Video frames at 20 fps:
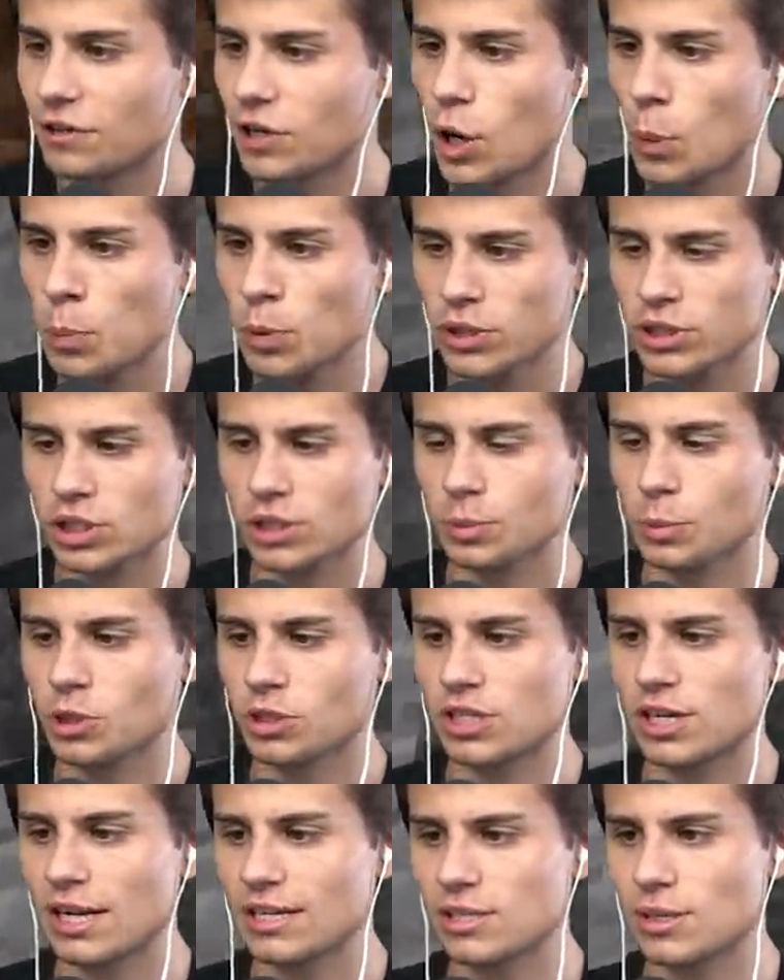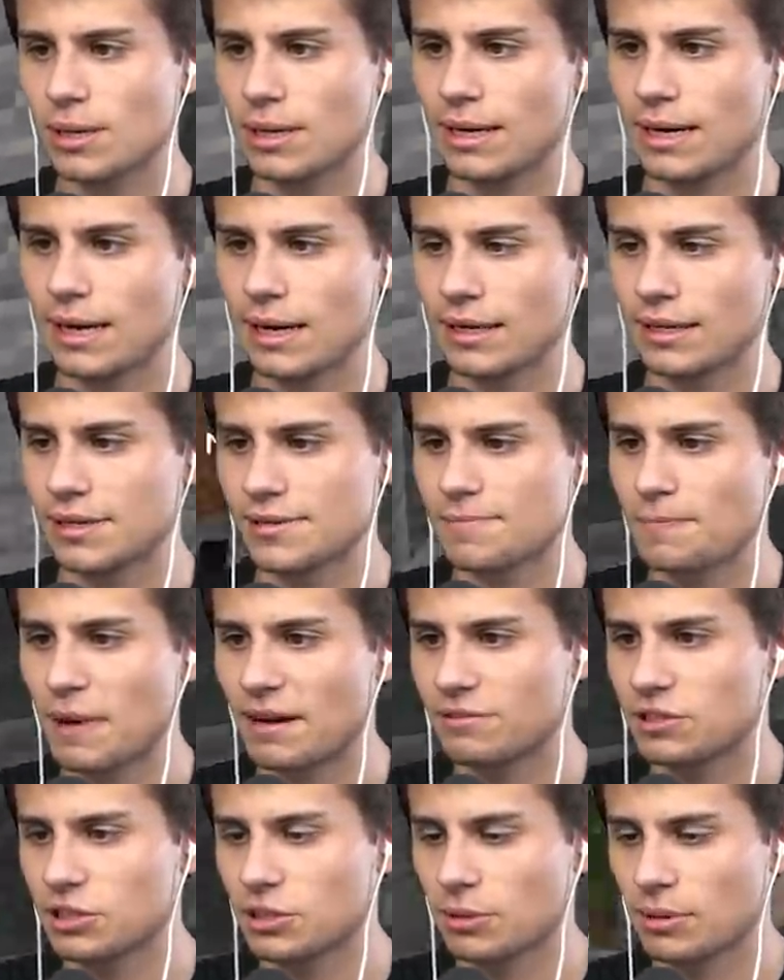wykopuj szybko żelazo, e, ja idę
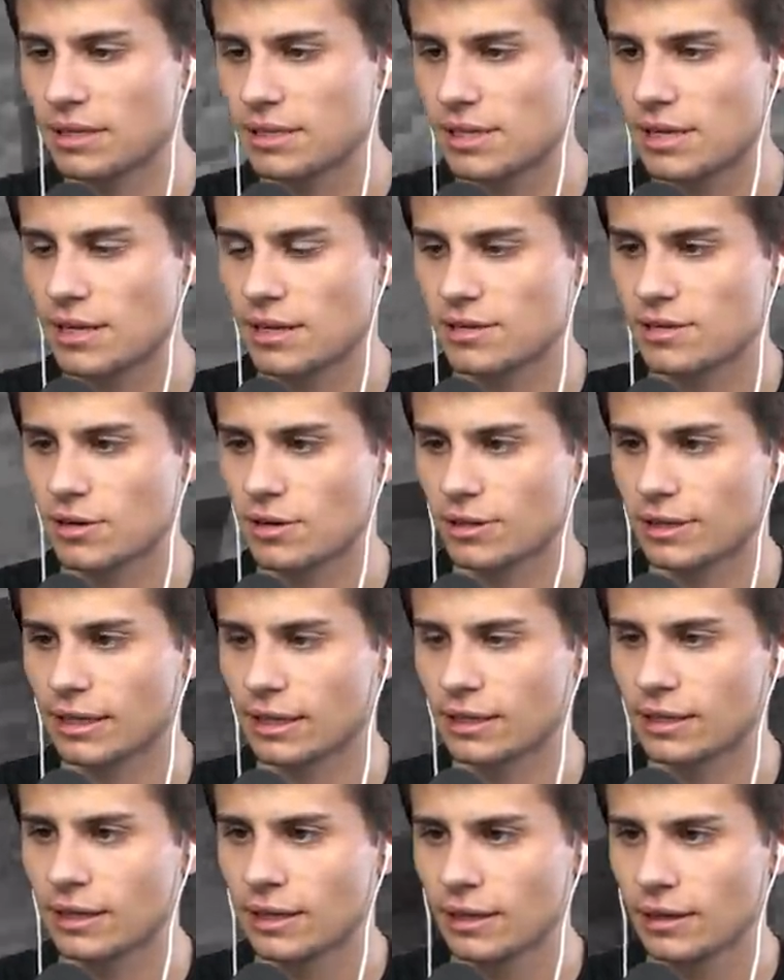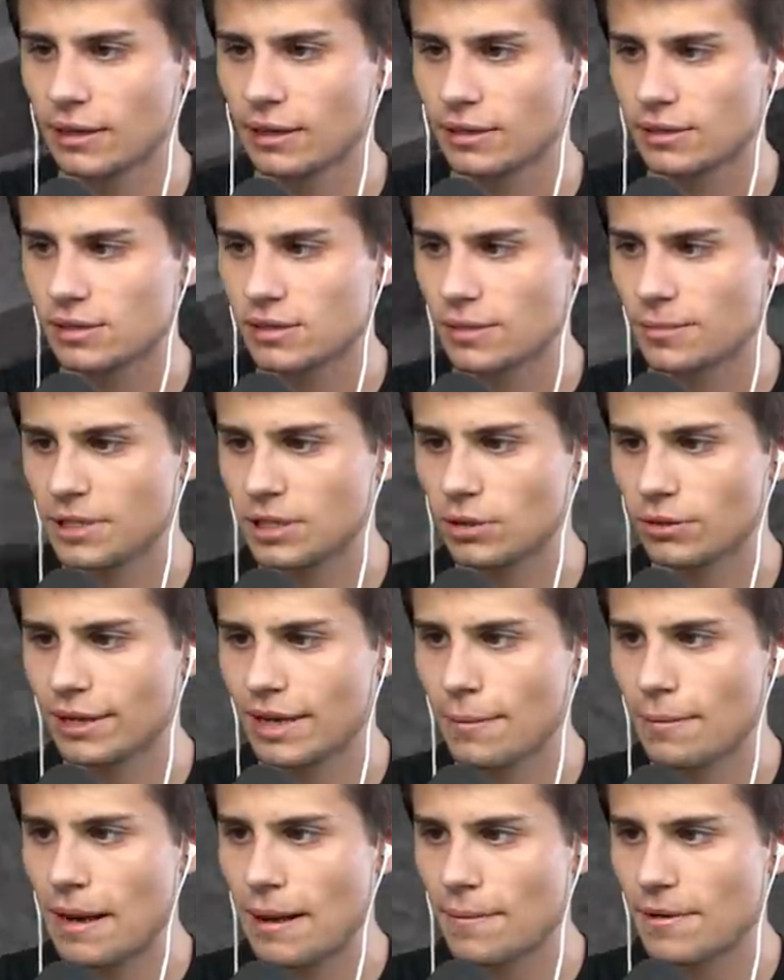sprawdzić tu jaskinię, skoro eee, tak. O, dobra, A my
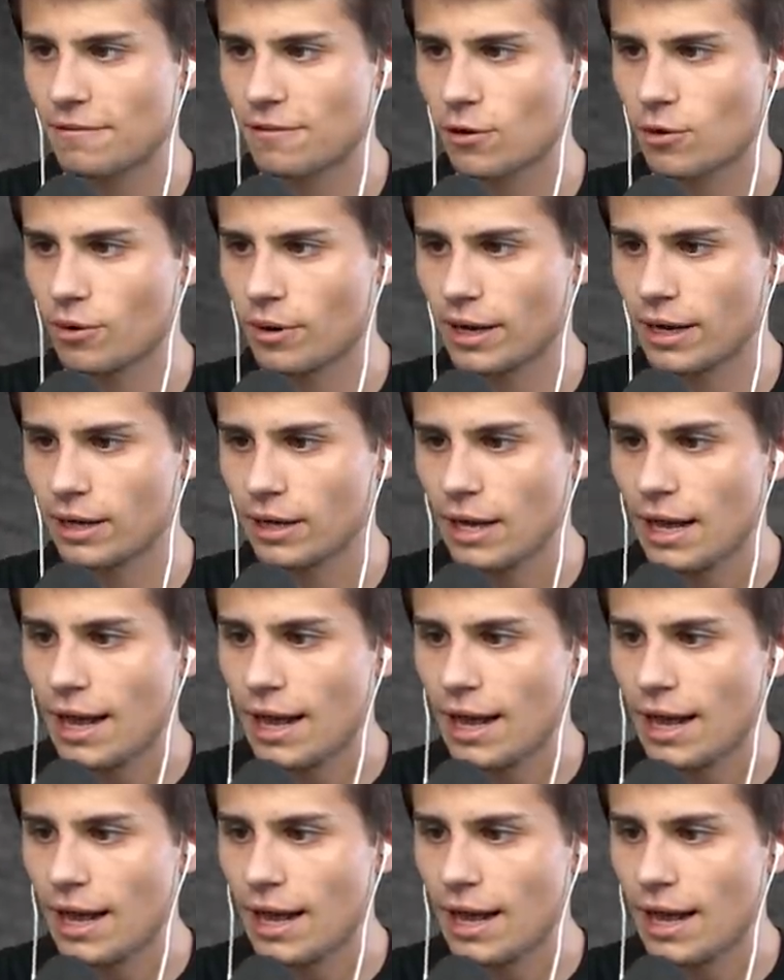tutaj mamy w ogóle.